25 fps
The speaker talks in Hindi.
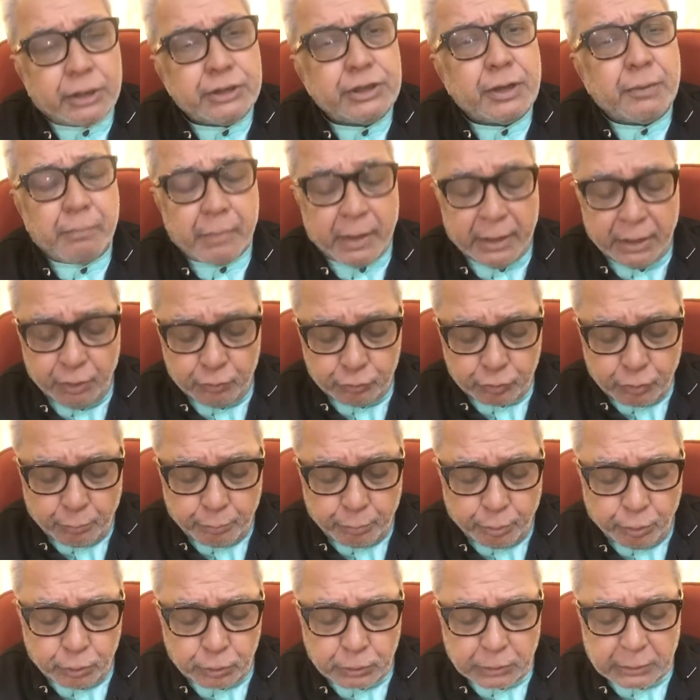जब मैंने उसको
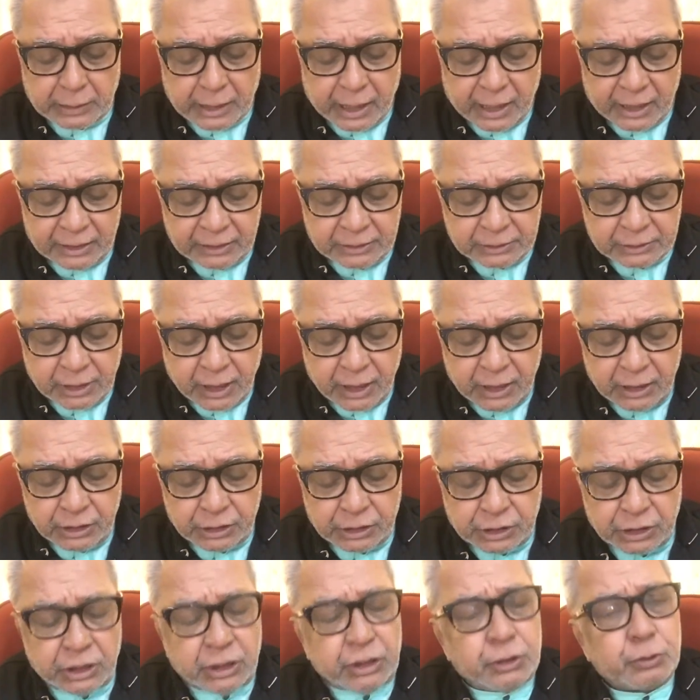बहुत लान तान
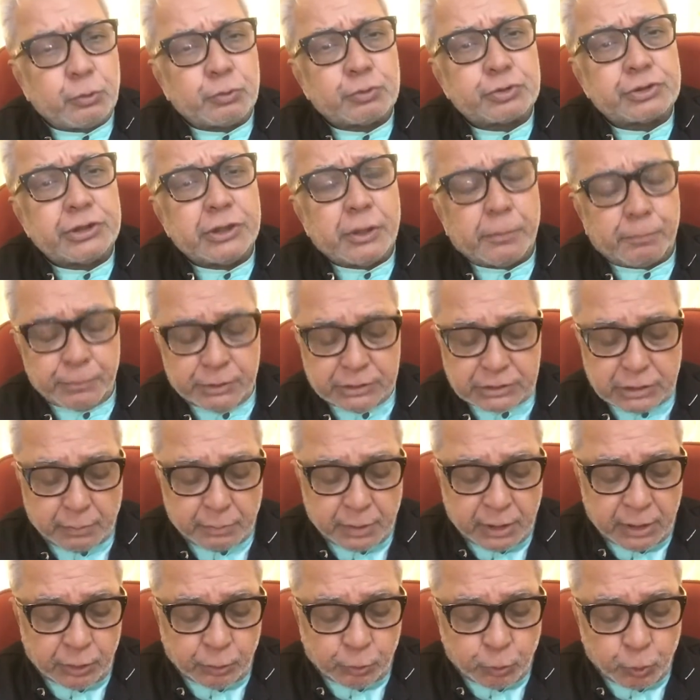की तो उसने अपनी
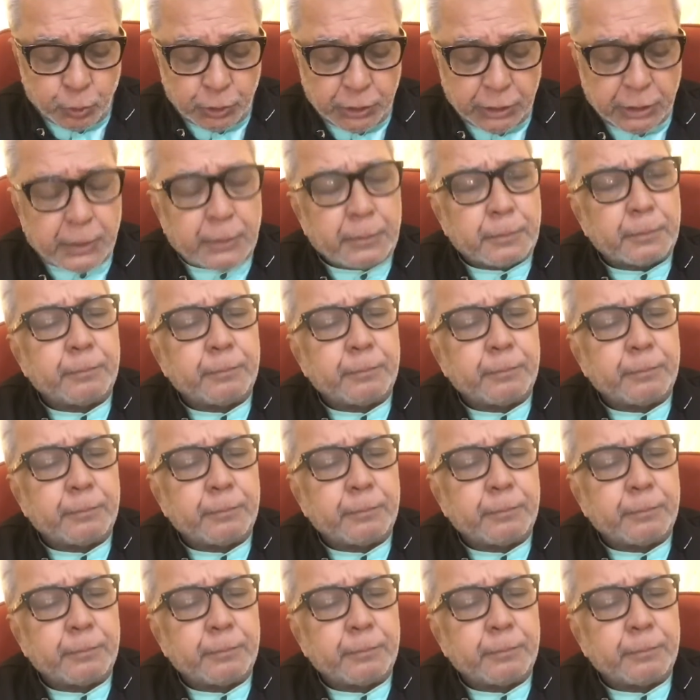ज़बान खोली